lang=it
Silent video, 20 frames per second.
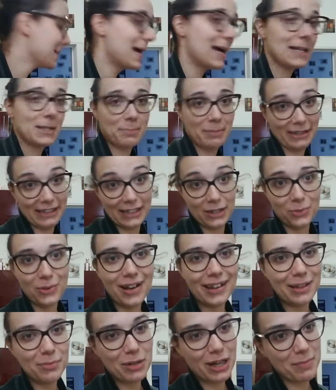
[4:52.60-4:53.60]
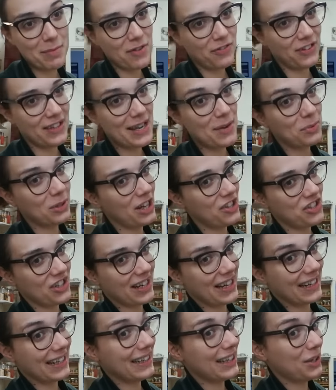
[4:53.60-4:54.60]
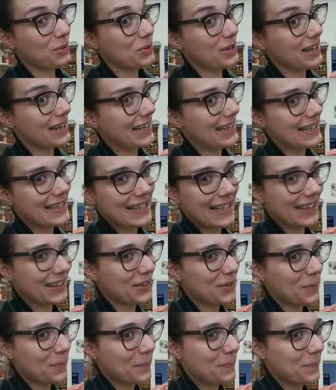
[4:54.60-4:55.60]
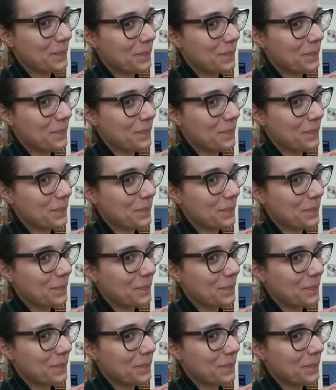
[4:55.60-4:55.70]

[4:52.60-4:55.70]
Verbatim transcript: Aspettate un attimo che mia figlia vuole cercare di chiudere il cassetto.